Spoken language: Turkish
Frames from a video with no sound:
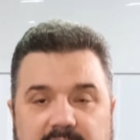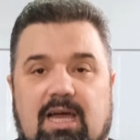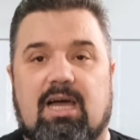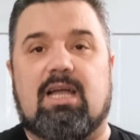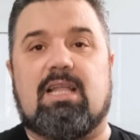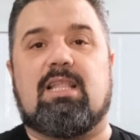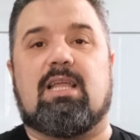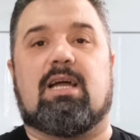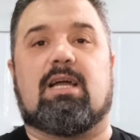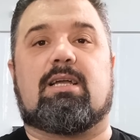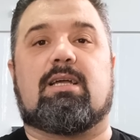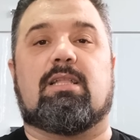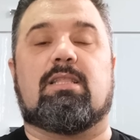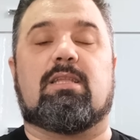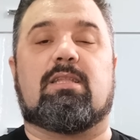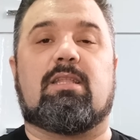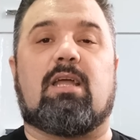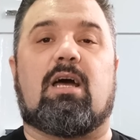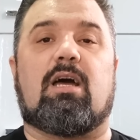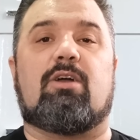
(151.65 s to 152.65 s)

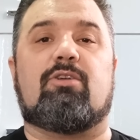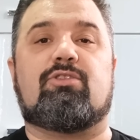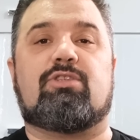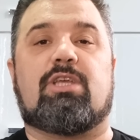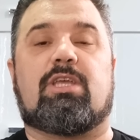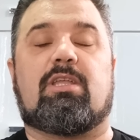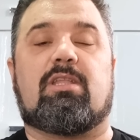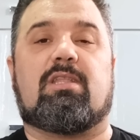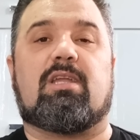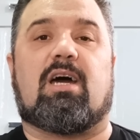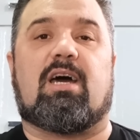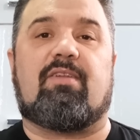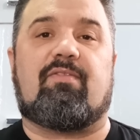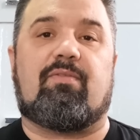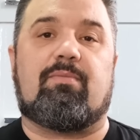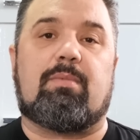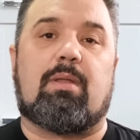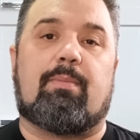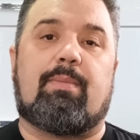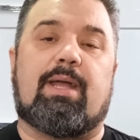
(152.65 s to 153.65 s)
alakalı daha önceki
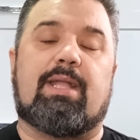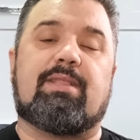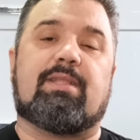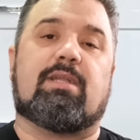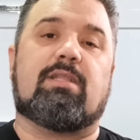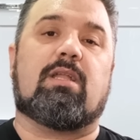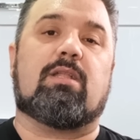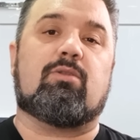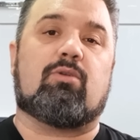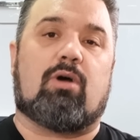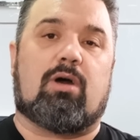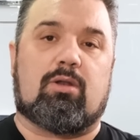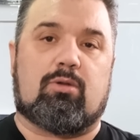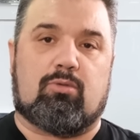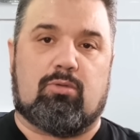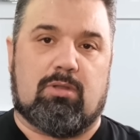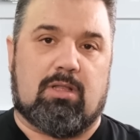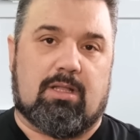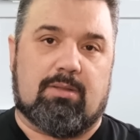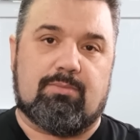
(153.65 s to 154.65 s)
tarifimde ben dana noir
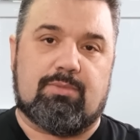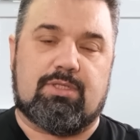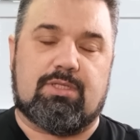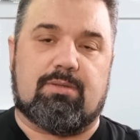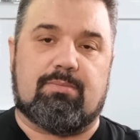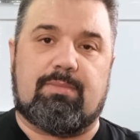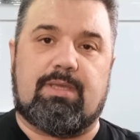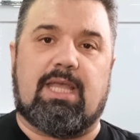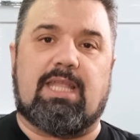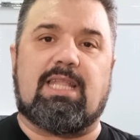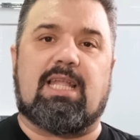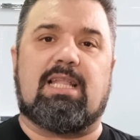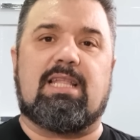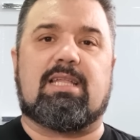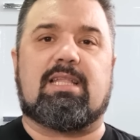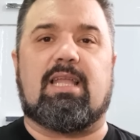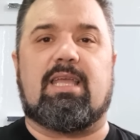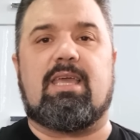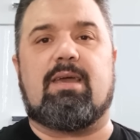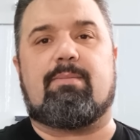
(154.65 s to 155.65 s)
kullanmıştım.
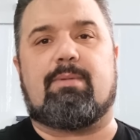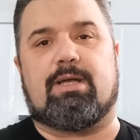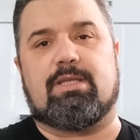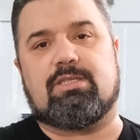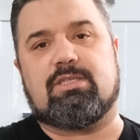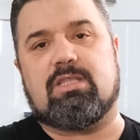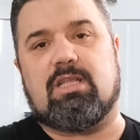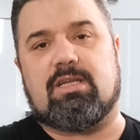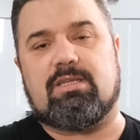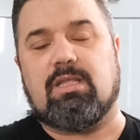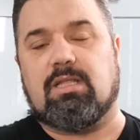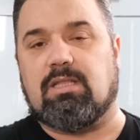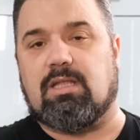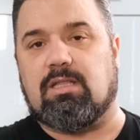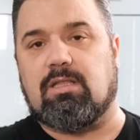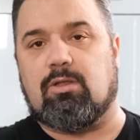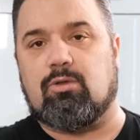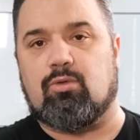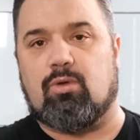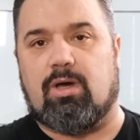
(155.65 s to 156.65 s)
Genellikle yabancılarda
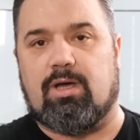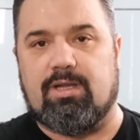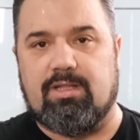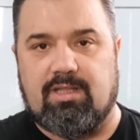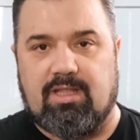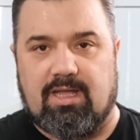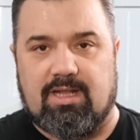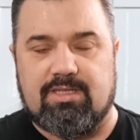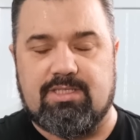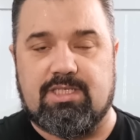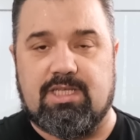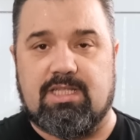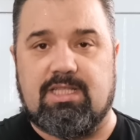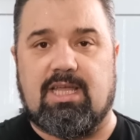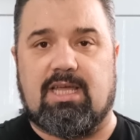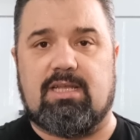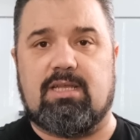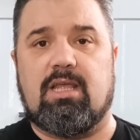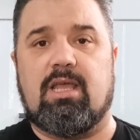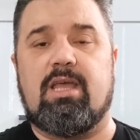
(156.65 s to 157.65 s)
dana noir'ı tercih
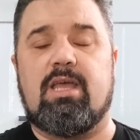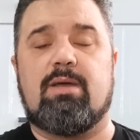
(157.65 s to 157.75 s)
eder.